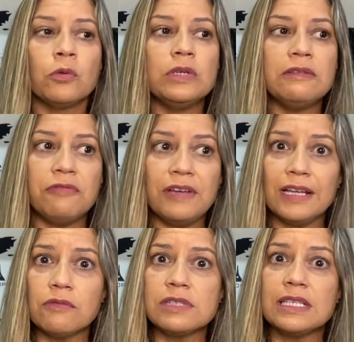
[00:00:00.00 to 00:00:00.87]
O
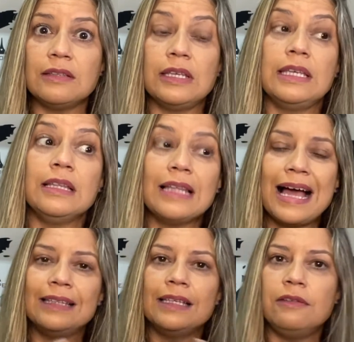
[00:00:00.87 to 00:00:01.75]
Livelo, você tem que ir
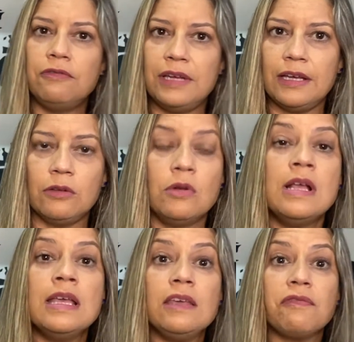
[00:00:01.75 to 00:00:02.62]
lá na Livelo
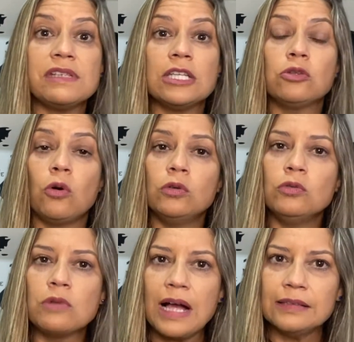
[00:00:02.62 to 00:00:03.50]
e fazer
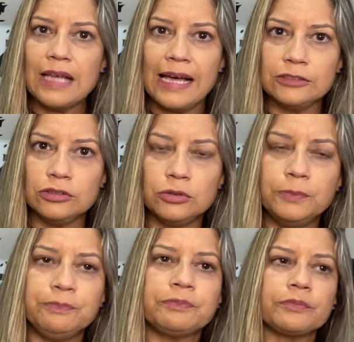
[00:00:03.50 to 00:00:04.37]
todo um
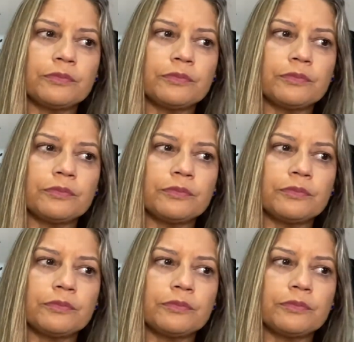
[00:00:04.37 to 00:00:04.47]
cadastro